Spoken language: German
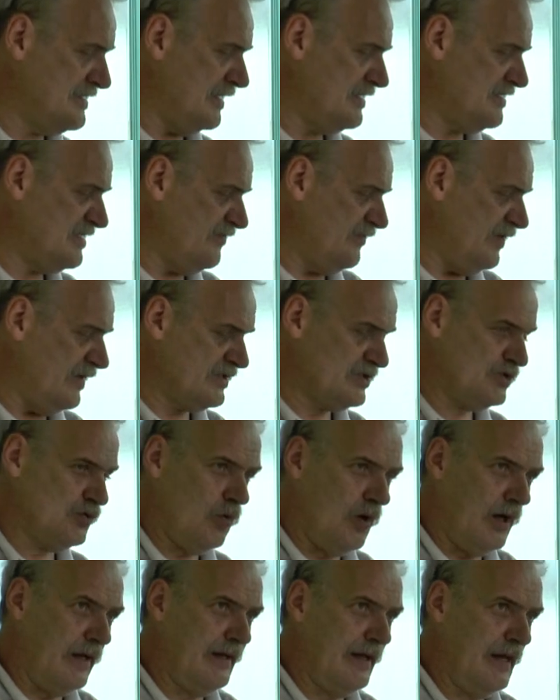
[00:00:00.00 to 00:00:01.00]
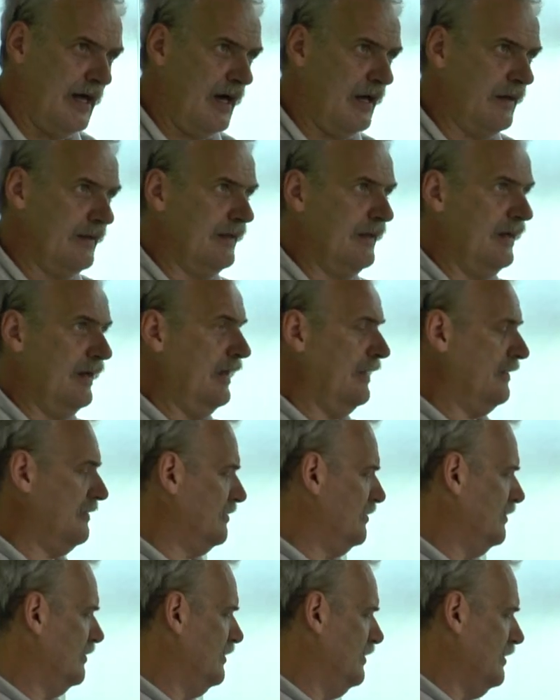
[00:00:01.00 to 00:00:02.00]
setzen wir so ein
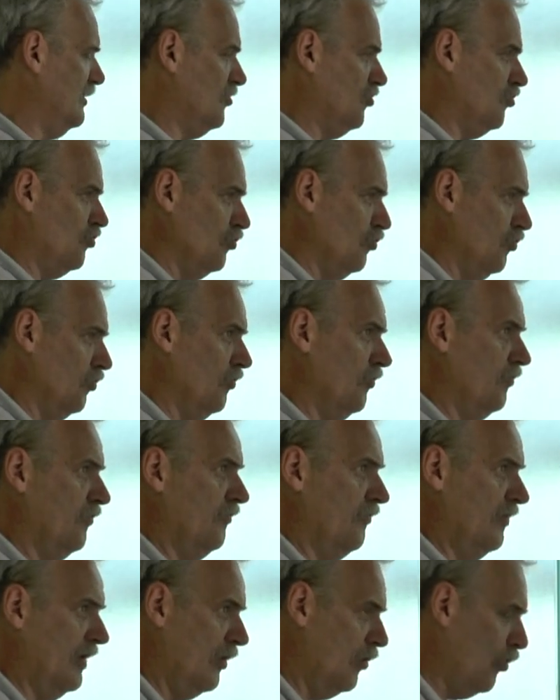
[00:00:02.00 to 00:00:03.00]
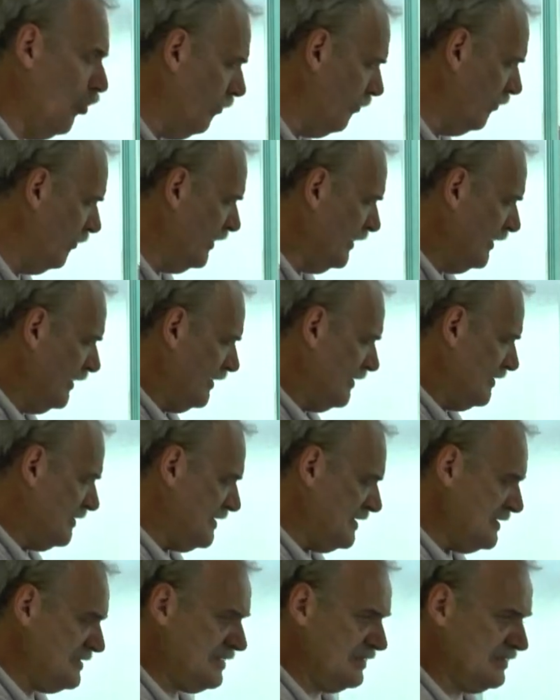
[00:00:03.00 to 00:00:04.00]
Ladegerät hier zu. Warum?
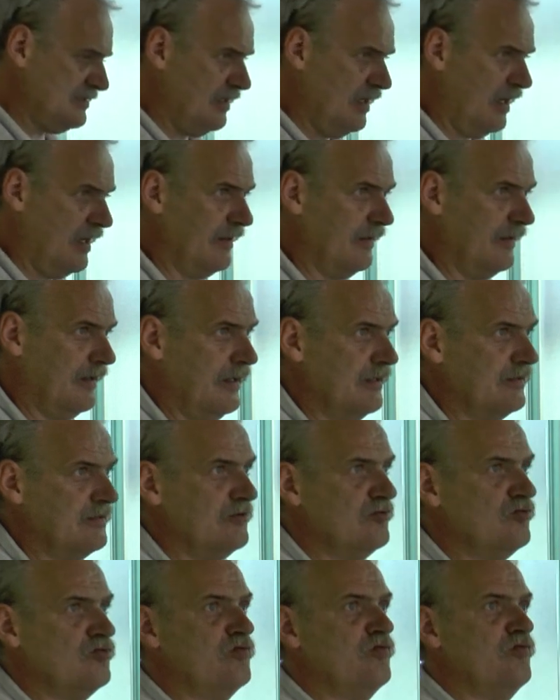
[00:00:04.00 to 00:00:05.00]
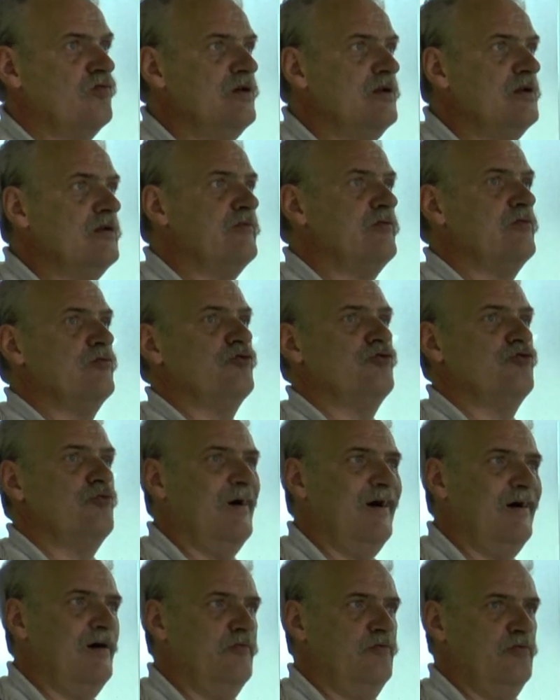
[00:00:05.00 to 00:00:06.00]
Dieses Ladegerät ist viel zu
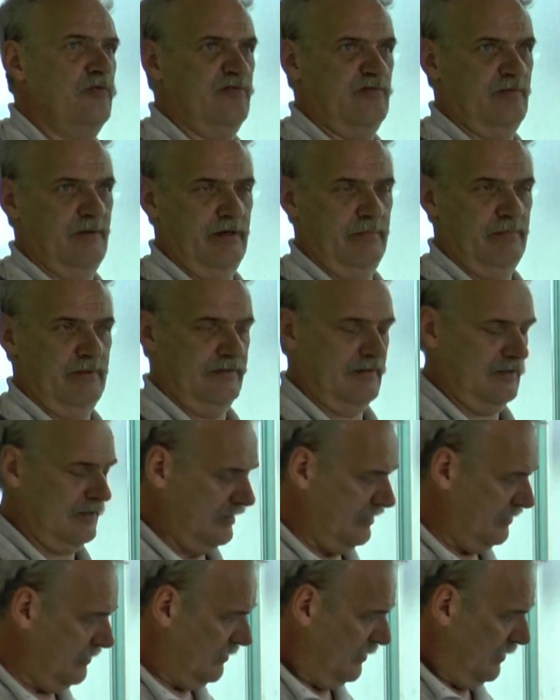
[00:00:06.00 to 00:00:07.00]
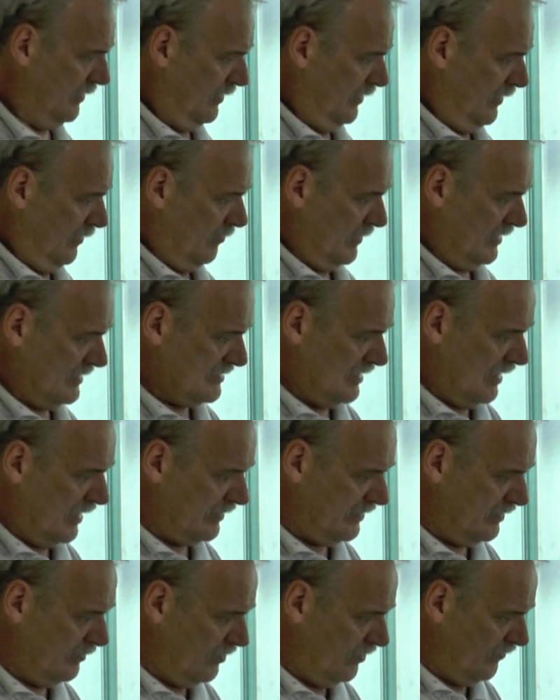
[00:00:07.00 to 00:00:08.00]
schwach für zwei Batterien. Man
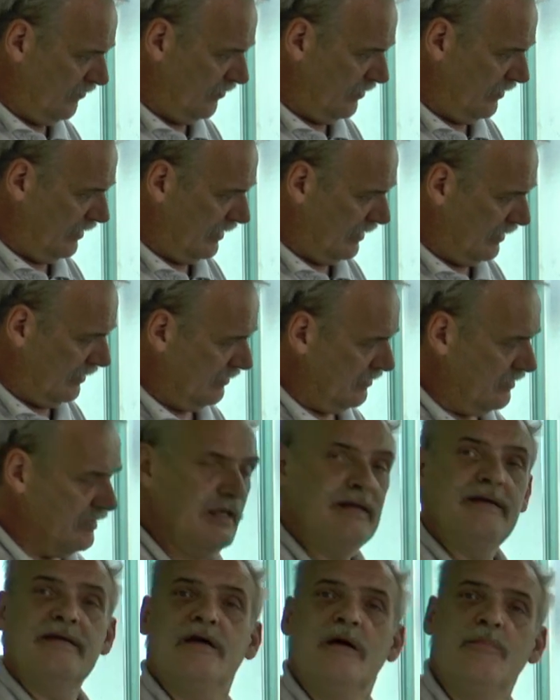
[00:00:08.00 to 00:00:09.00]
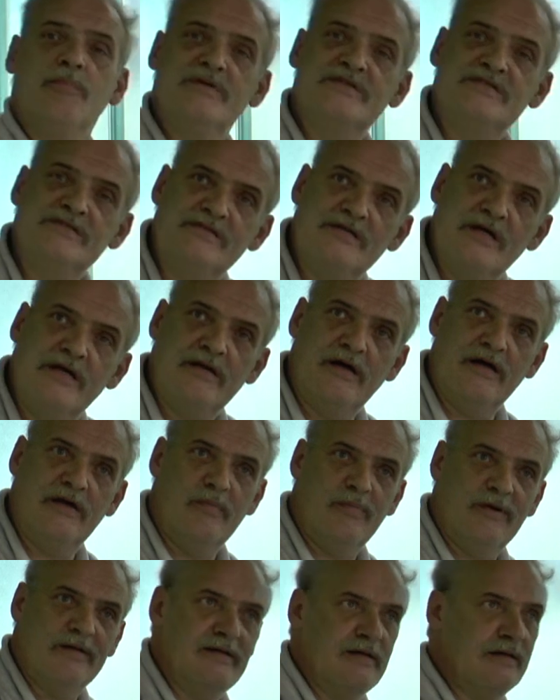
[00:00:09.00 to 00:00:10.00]
sagt immer, von der Nennkapazität
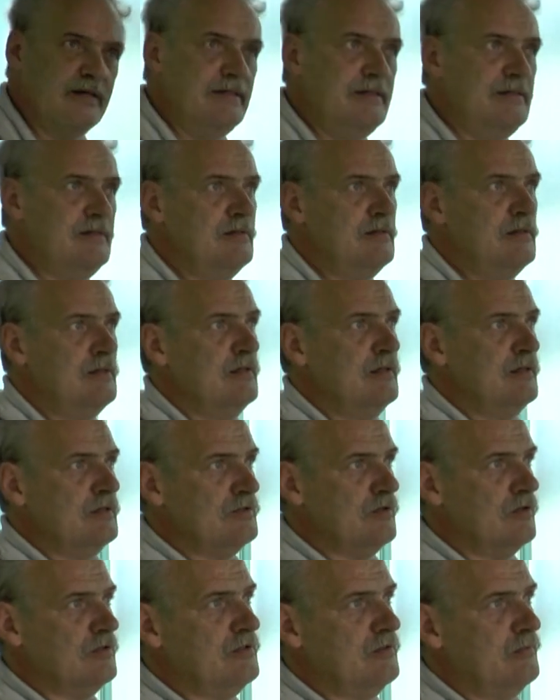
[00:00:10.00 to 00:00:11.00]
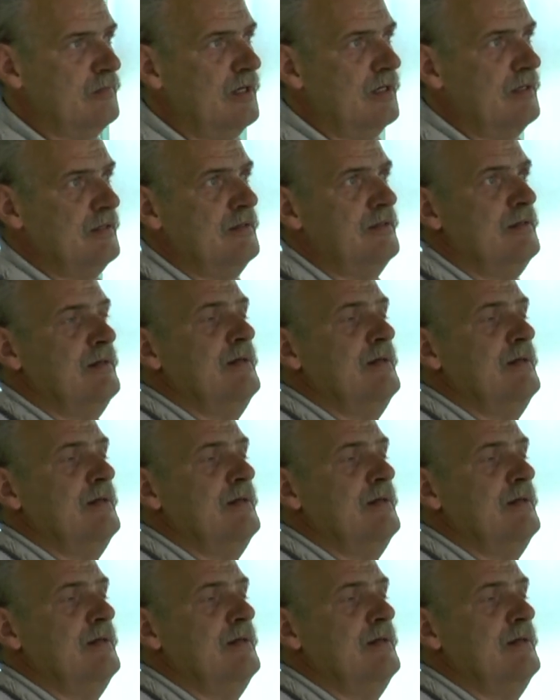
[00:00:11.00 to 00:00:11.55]
einer Batterie sollte man